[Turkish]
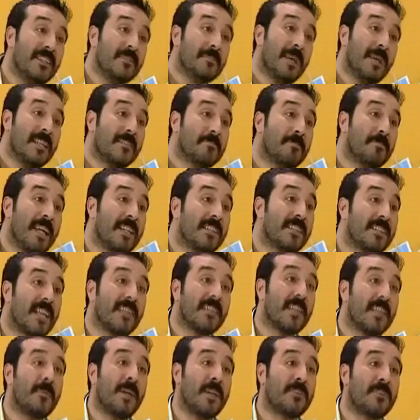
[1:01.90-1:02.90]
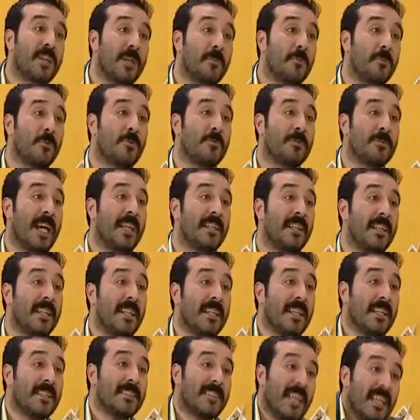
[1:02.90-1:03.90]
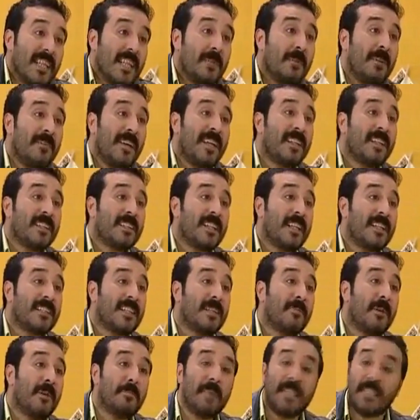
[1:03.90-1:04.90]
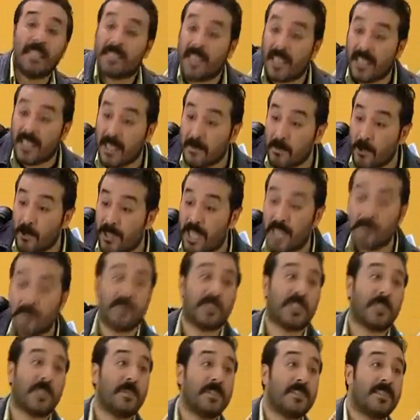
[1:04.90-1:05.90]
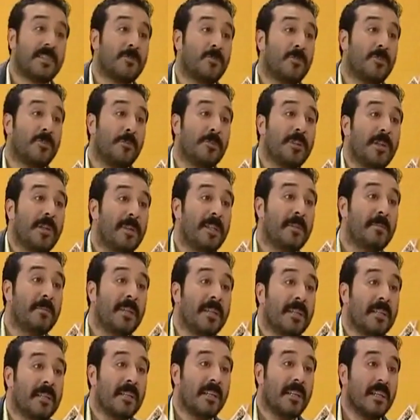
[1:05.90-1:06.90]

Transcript: Ben, ben, ben, ben sallama içemiyorum. Yani sallama verdikleri zaman beni sallamıyorlarmış gibi hissediyorum. O da benim